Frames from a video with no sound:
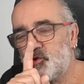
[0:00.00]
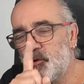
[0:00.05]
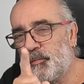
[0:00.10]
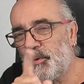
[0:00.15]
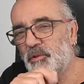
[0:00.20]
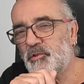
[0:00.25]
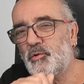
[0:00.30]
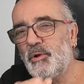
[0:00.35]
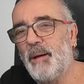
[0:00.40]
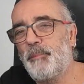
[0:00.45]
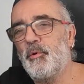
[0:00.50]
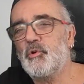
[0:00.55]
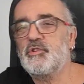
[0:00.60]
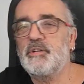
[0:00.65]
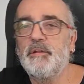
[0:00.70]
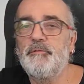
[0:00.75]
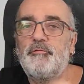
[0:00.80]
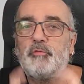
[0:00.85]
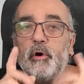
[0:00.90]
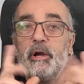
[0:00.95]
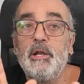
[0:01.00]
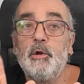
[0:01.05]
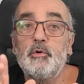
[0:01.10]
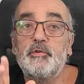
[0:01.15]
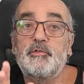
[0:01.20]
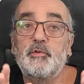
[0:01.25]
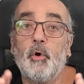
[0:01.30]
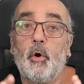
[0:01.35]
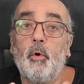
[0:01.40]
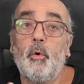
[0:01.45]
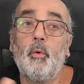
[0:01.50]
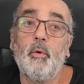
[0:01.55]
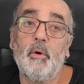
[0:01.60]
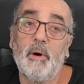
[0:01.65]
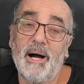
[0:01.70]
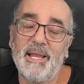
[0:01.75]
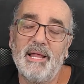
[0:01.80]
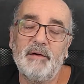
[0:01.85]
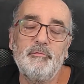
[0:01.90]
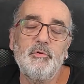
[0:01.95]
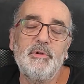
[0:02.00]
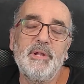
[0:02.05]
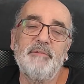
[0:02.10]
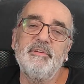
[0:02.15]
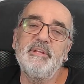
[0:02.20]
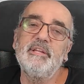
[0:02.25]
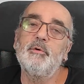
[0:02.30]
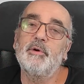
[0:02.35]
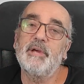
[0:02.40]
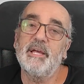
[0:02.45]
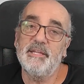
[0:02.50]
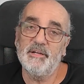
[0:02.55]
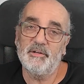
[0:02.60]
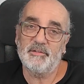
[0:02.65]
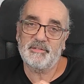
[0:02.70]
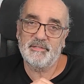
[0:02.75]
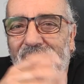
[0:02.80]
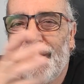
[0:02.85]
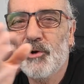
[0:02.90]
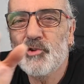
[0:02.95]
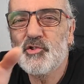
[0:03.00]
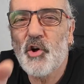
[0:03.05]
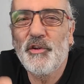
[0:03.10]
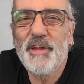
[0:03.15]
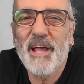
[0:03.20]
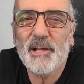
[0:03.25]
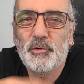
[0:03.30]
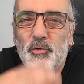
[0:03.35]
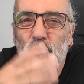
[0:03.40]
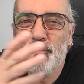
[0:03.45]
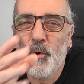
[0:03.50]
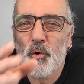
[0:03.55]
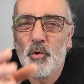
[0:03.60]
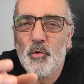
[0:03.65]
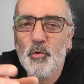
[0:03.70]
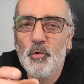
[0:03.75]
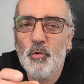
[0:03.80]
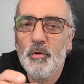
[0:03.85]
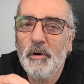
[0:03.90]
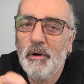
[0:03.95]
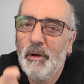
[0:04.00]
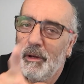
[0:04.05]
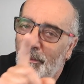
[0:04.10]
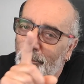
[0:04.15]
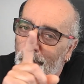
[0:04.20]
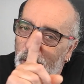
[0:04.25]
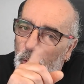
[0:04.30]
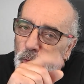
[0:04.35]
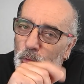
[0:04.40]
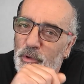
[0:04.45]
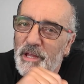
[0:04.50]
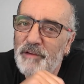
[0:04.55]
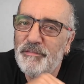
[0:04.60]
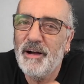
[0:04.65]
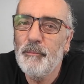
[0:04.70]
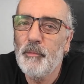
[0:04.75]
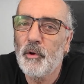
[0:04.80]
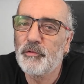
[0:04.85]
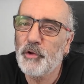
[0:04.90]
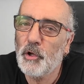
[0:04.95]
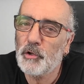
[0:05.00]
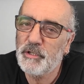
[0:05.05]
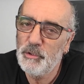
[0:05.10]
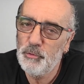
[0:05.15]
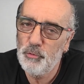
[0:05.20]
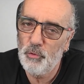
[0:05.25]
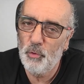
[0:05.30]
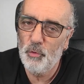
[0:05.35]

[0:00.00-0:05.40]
Je pense que la prochaine fois, ils le sauront à la vue de la vidéo gagnante. Alors j'en ai reçu beaucoup, mais une est vraiment sortie du